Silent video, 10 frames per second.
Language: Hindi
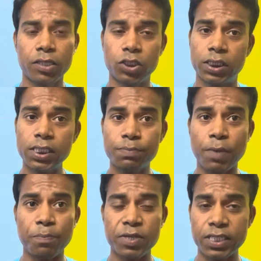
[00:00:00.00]
जिस
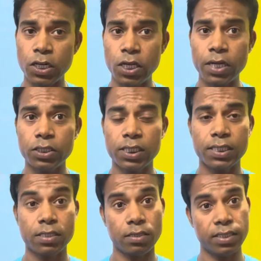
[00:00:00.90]
पर्पस के लिए जिस
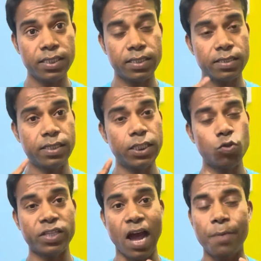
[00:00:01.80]
जिस चीज को
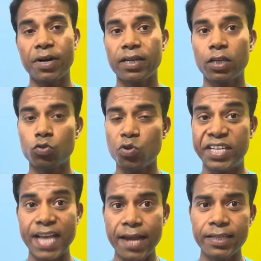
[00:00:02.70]
ध्यान रखकर उसको
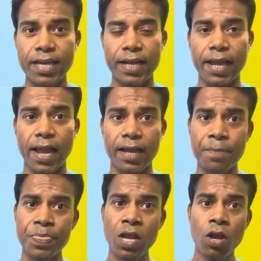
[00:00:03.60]
डिजाइन किया गया है
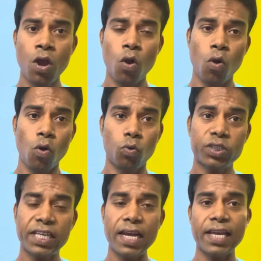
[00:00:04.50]

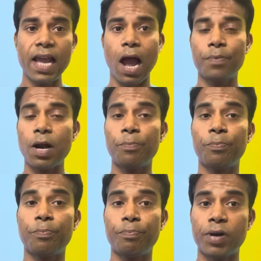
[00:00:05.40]
उसके लिए आपका
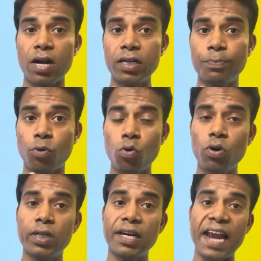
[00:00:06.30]
फ्रंट
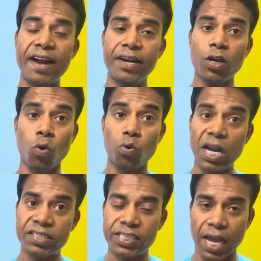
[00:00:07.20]
फुट लैंडिंग होना
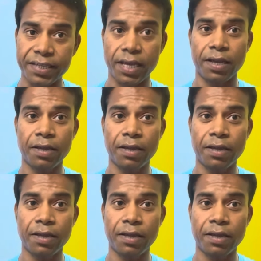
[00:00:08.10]
चाहिए